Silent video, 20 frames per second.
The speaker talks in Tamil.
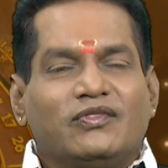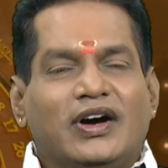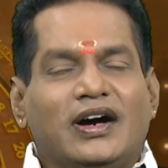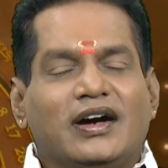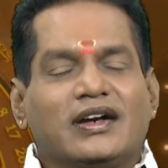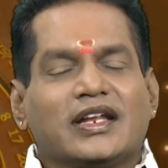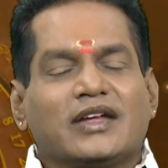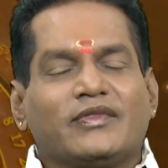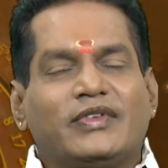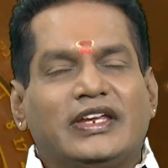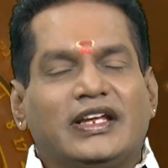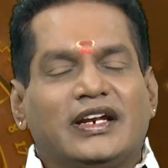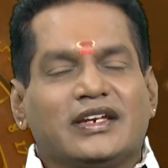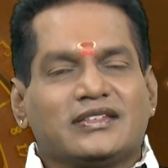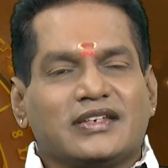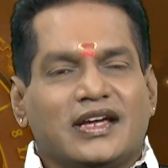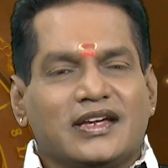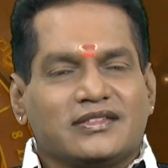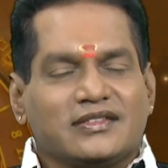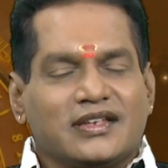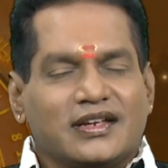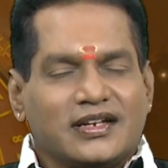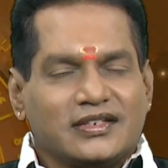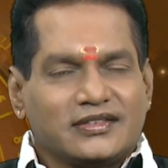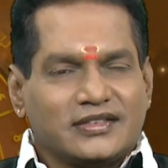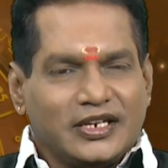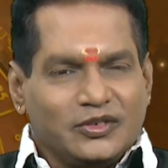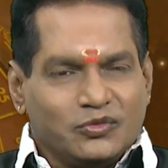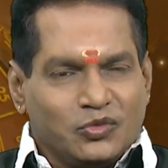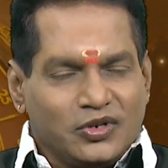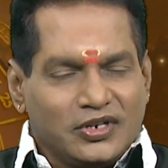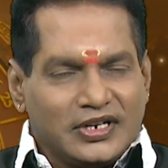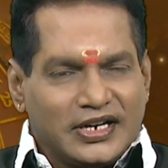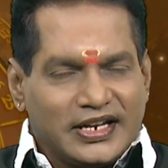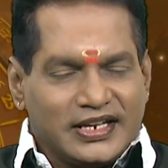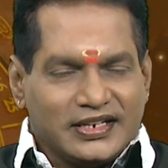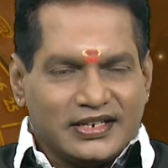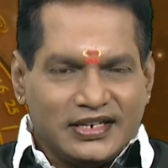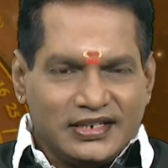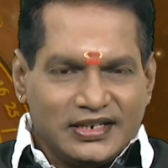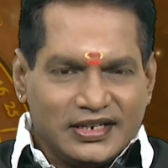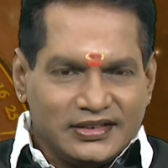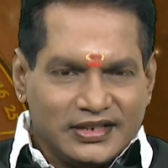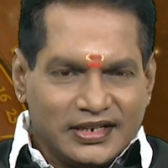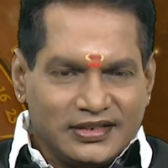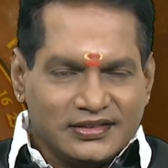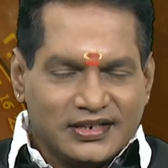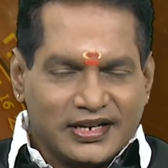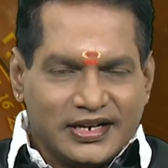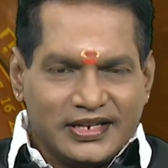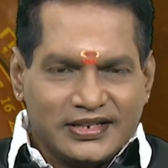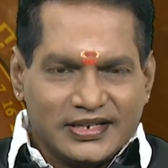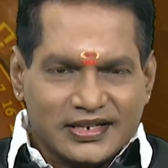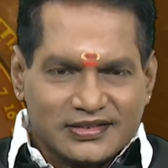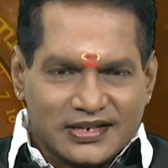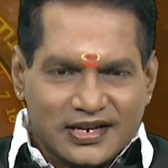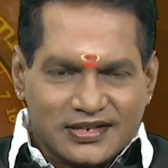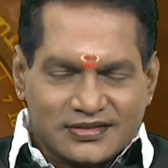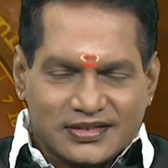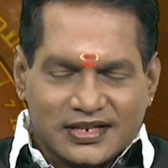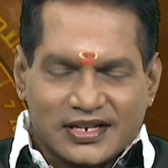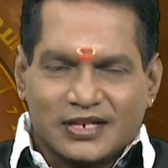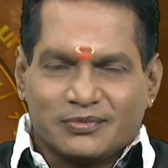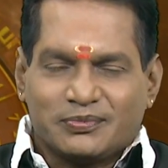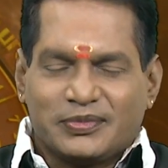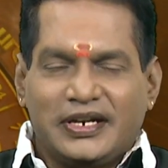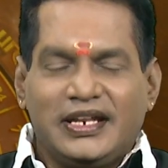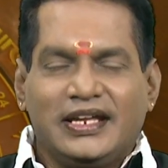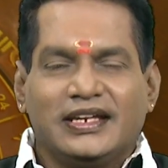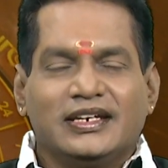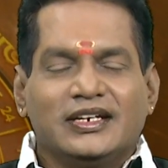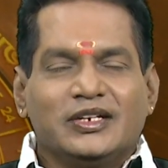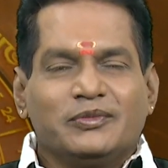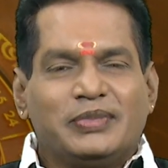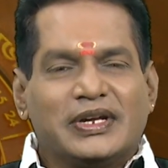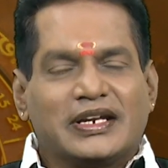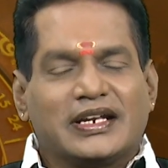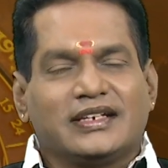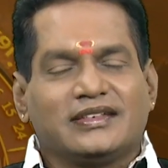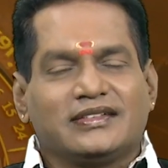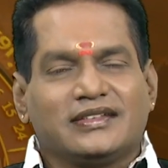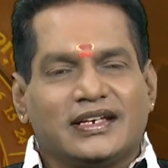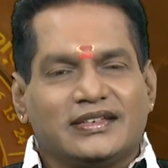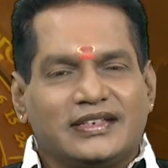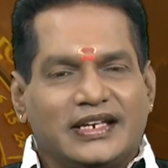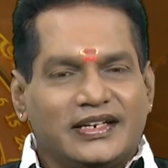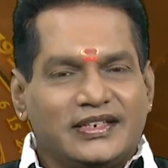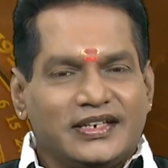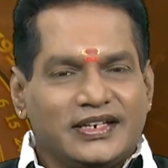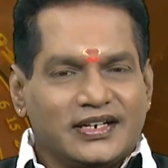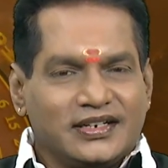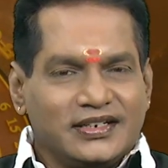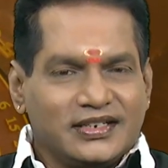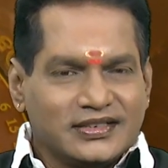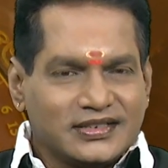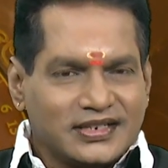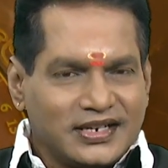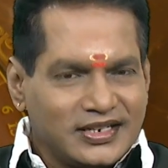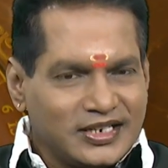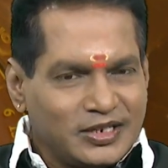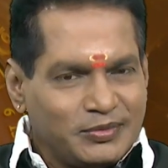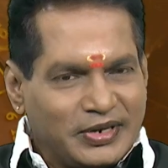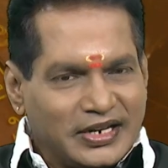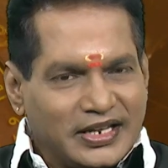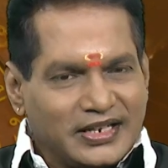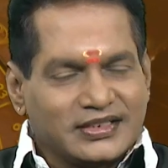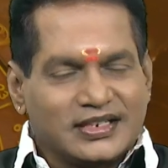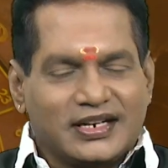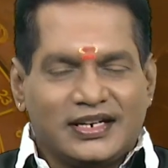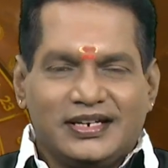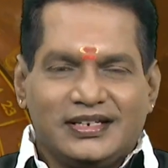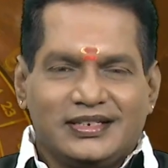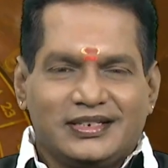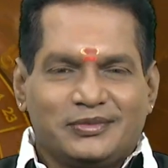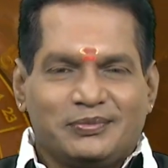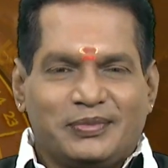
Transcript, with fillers: வானவியல் சாஸ்திரத்தை உள்ளடக்கிய எண்கணித சாஸ்திரப்படி பிறந்த தேதிகளுக்கான பலன்களை